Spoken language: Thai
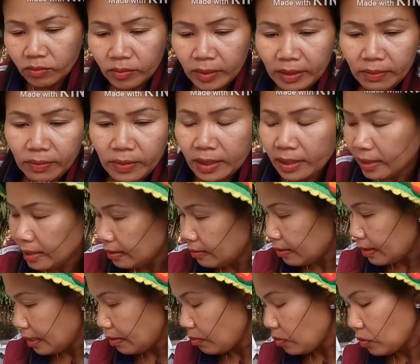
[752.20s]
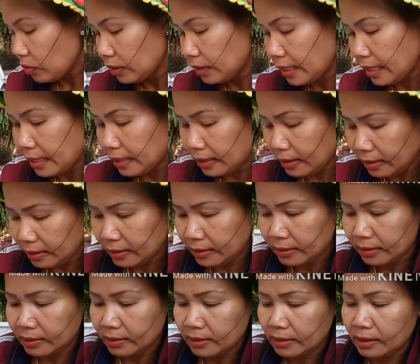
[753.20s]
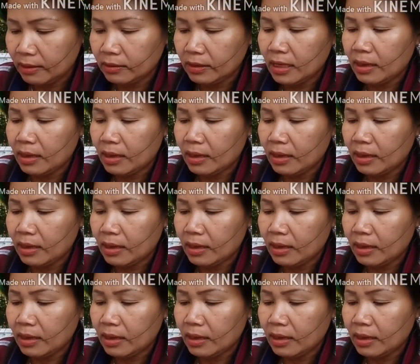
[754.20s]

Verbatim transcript: ไม่มีแล้วนะโบตันเดี๋ยว